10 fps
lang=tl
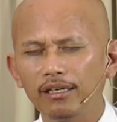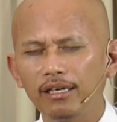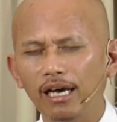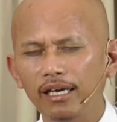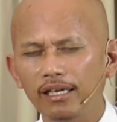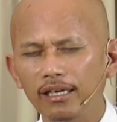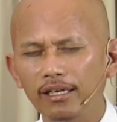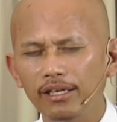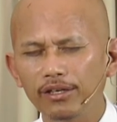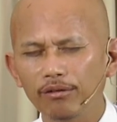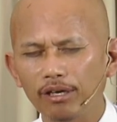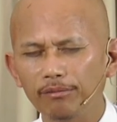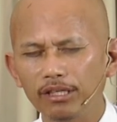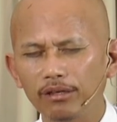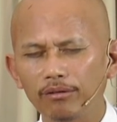dahil inyo
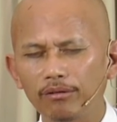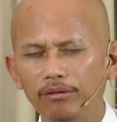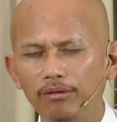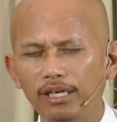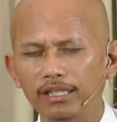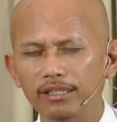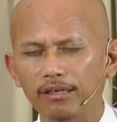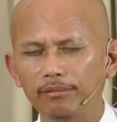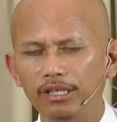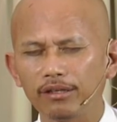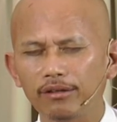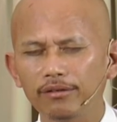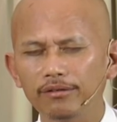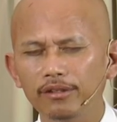kaming tinutulungan sa gabing ito.